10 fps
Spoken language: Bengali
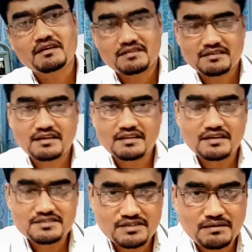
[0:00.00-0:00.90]
ডাক্তার আলী
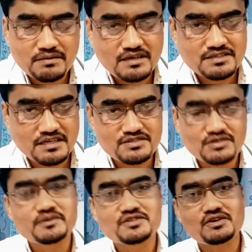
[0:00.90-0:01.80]
আশরাফ স্বাস্থ্য
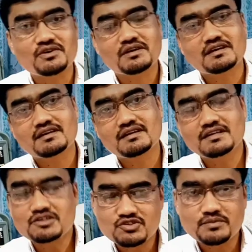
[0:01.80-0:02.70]
বিষয়ক
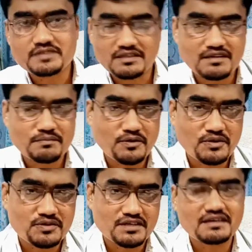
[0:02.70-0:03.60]
ইউটিউব চ্যানেলের পক্ষ
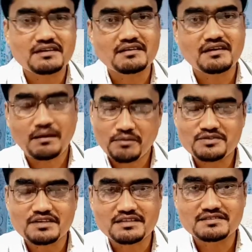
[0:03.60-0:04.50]
থেকে আবারও
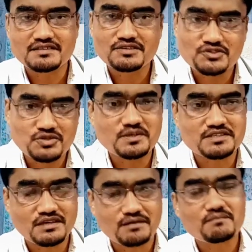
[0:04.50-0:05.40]
জানাচ্ছি
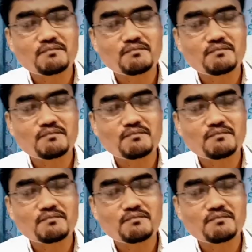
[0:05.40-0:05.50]
শুভেচ্ছা